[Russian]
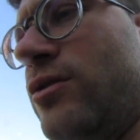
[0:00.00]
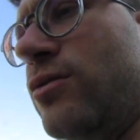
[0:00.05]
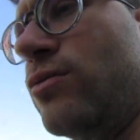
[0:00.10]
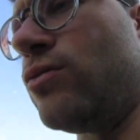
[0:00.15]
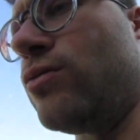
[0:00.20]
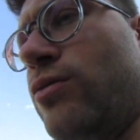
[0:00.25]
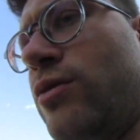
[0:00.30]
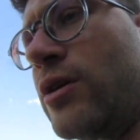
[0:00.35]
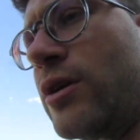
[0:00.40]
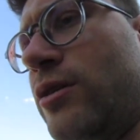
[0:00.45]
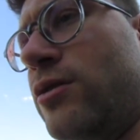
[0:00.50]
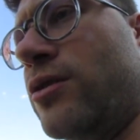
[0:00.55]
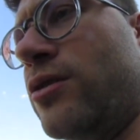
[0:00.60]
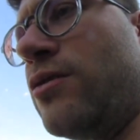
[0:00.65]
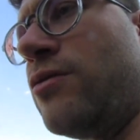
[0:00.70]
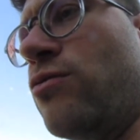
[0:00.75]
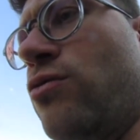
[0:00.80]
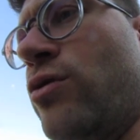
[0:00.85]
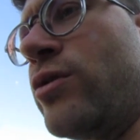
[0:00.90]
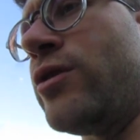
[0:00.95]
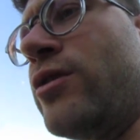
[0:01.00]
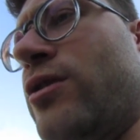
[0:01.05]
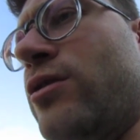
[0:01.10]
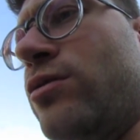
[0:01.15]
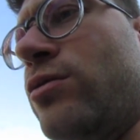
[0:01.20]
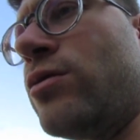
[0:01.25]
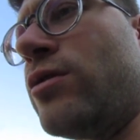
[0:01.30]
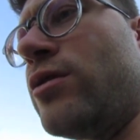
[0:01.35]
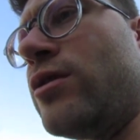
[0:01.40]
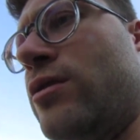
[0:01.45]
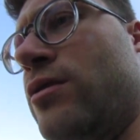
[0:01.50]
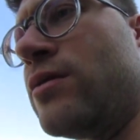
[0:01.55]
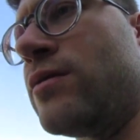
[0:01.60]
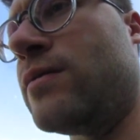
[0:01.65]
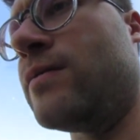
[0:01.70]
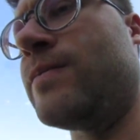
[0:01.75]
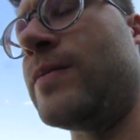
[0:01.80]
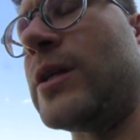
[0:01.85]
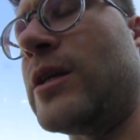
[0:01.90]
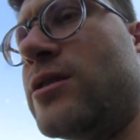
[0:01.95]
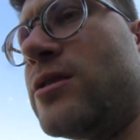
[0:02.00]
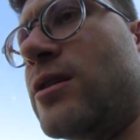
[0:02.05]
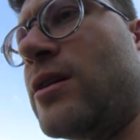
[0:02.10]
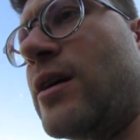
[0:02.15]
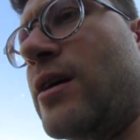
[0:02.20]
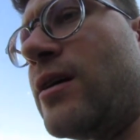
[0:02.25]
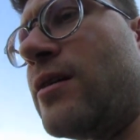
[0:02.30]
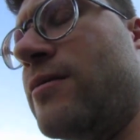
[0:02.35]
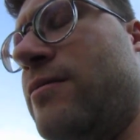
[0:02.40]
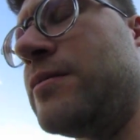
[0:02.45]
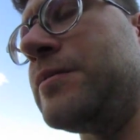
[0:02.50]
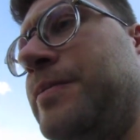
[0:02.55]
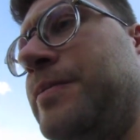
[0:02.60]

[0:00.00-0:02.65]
ну, от тревоги, которая для сна